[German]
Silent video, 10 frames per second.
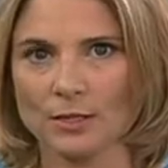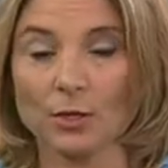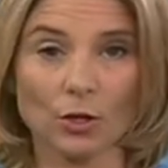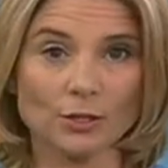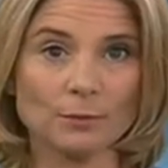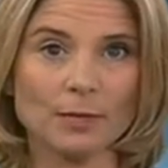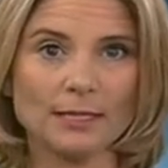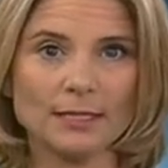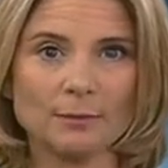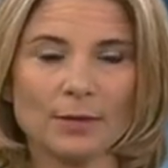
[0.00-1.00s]
die heute in
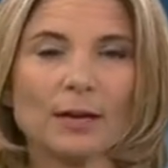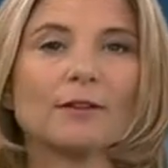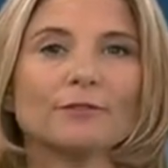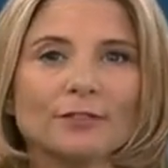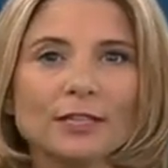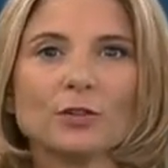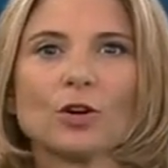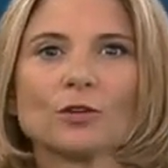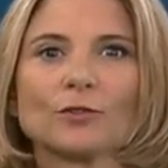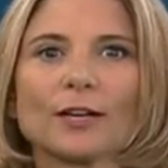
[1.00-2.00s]
Berlin per
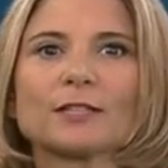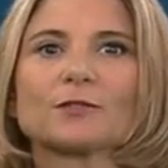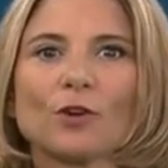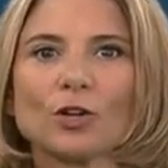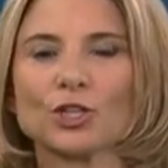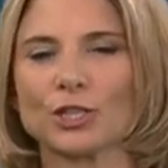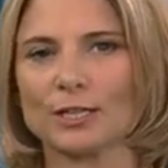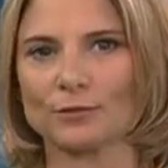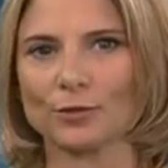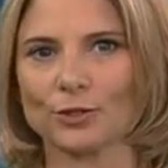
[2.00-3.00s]
Videokonferenz
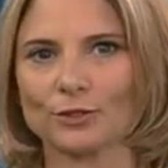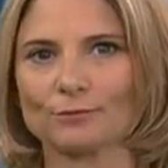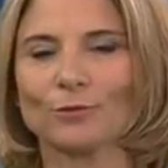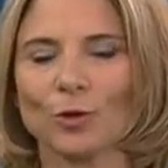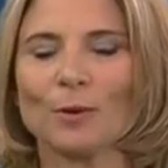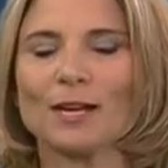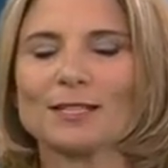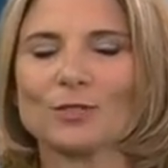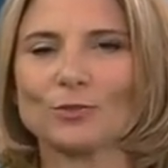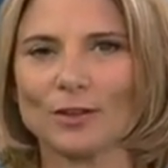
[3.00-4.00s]
vorgestellt wurde. Roman
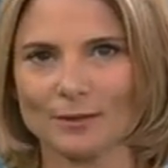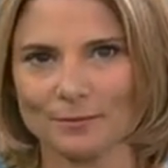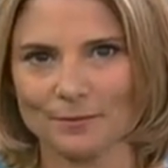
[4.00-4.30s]
Leskowa.